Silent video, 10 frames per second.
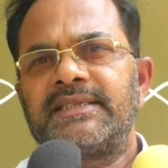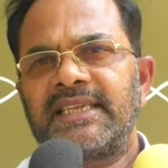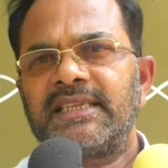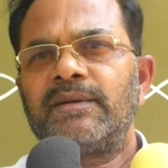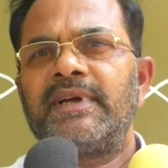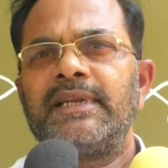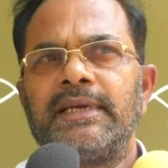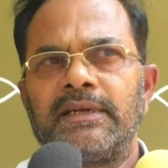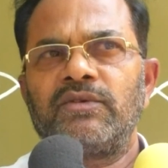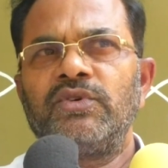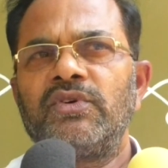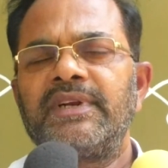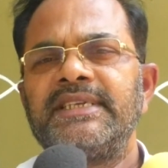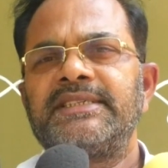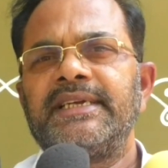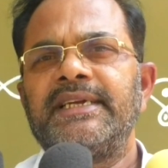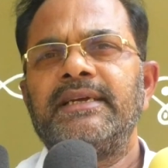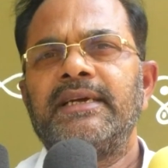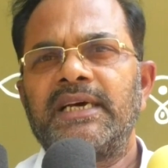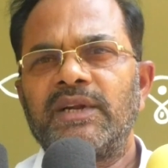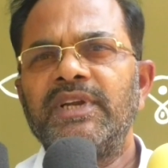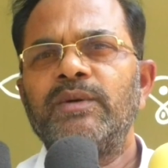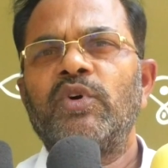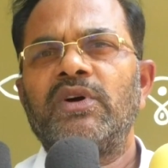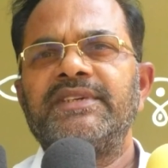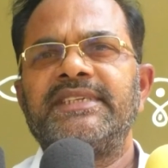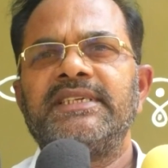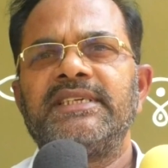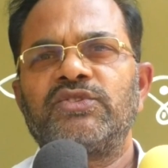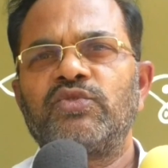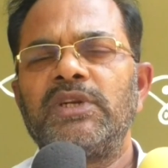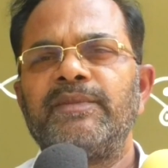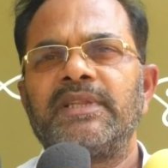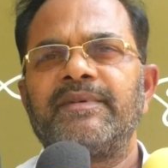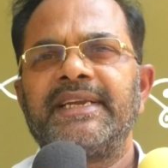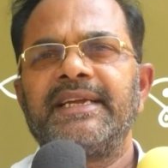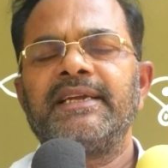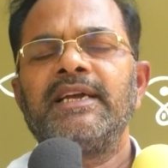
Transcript: సత్తనపల్లి గుంటూరు నుంచి రౌడీ మొగలు వచ్చేసి స్కూల్ మీద పడి